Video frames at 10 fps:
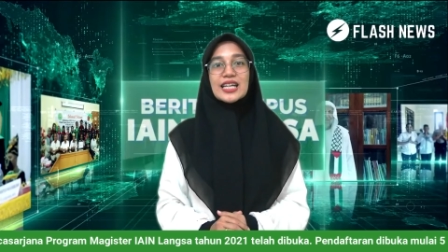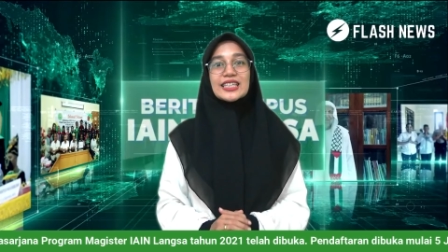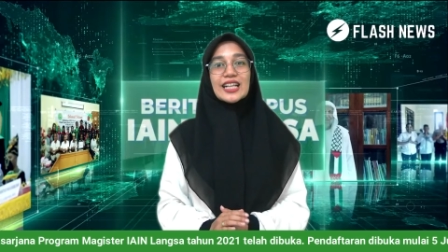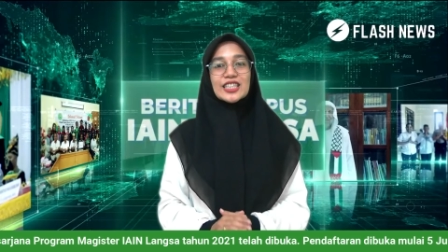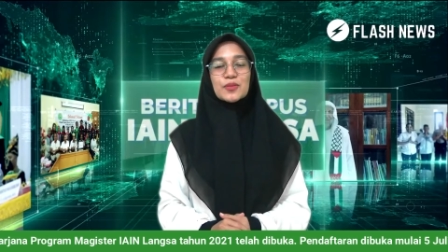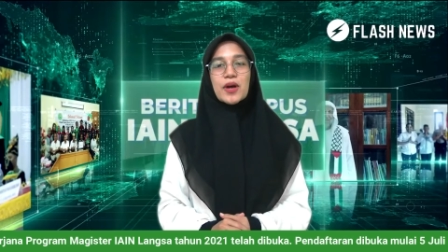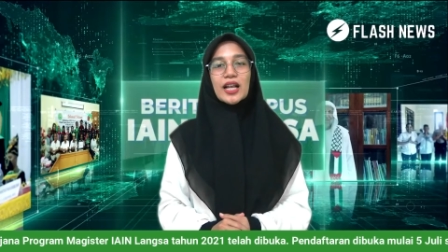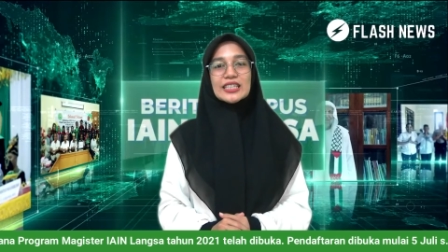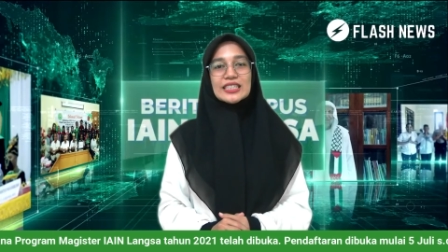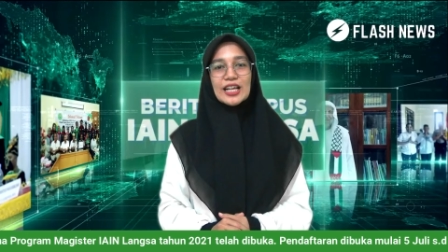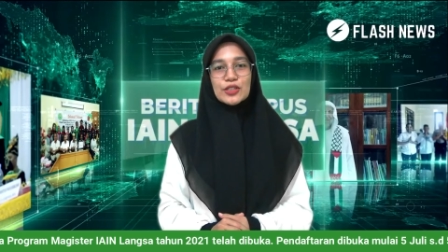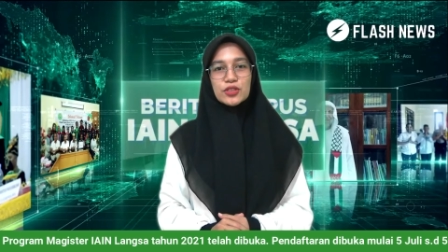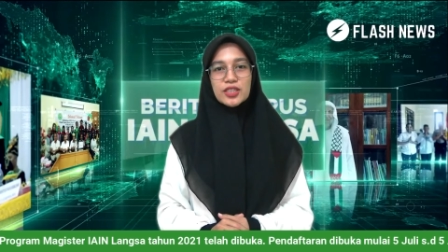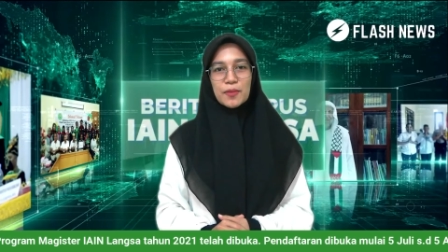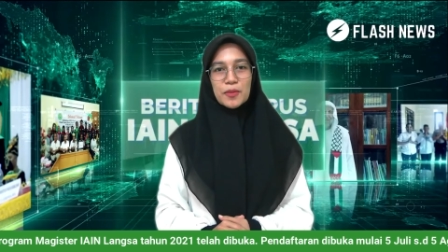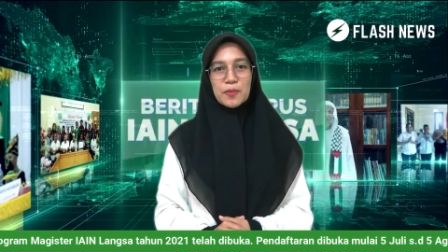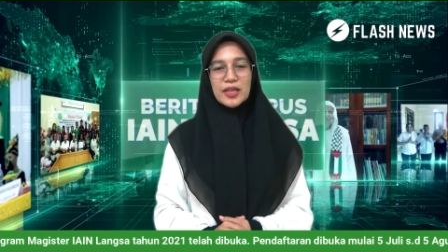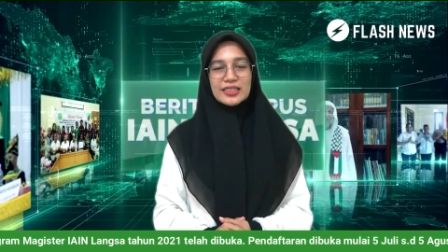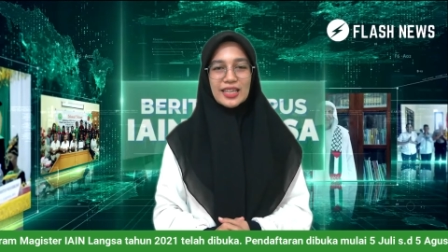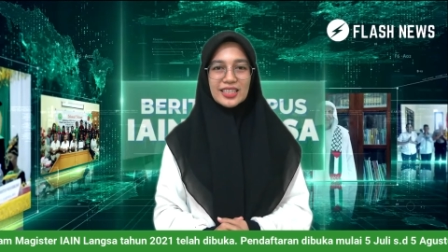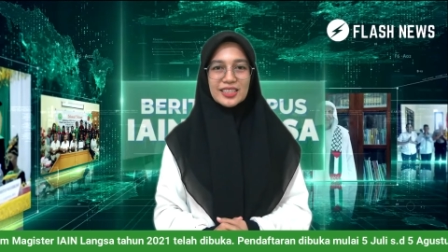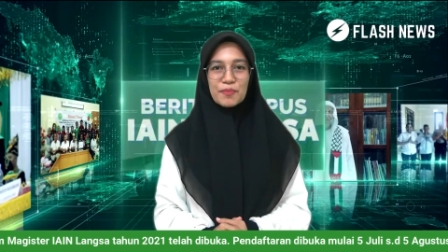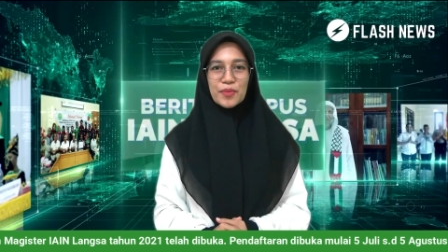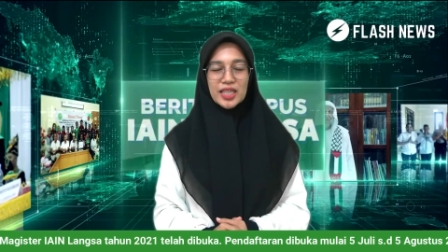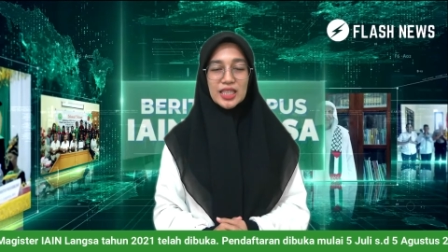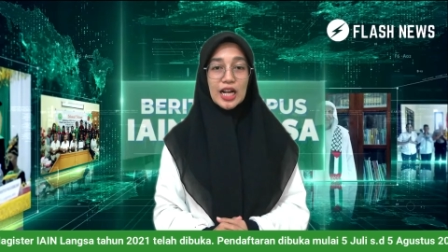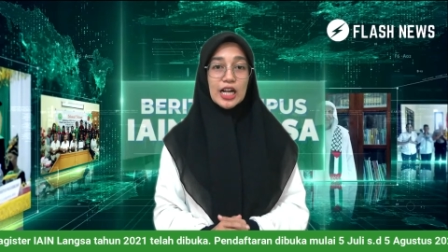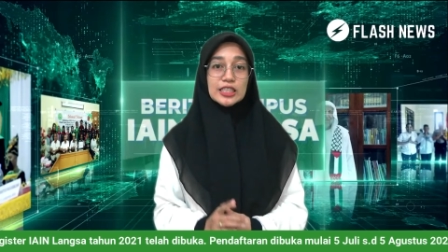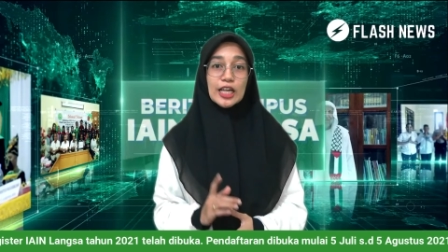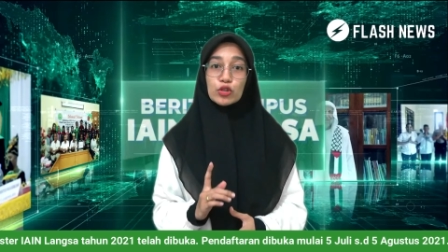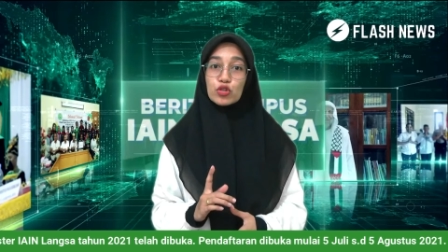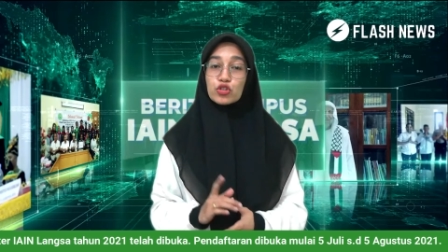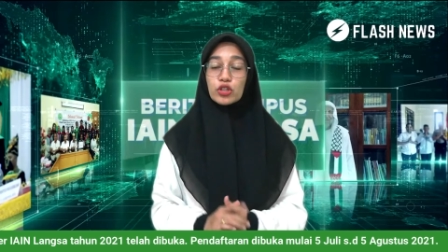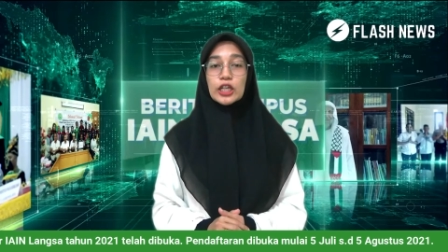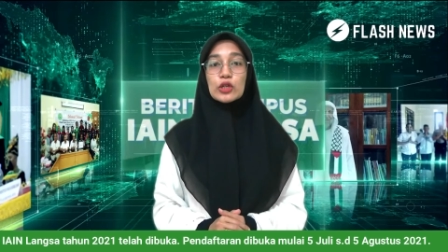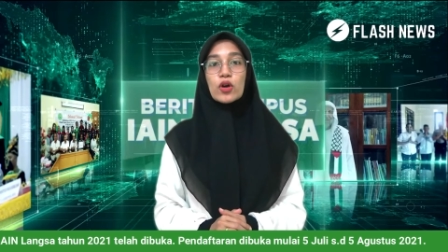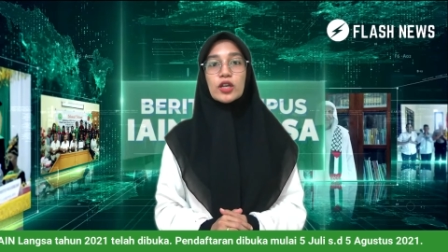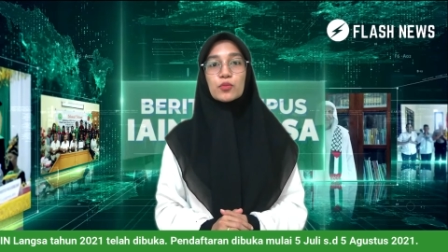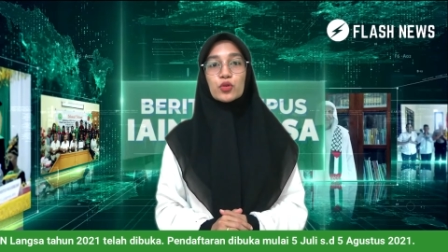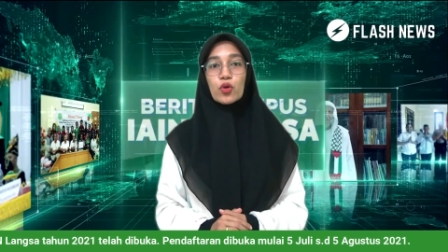Kelas balik selanjutnya, pemirsa, pada tanggal 1 Juli 2021,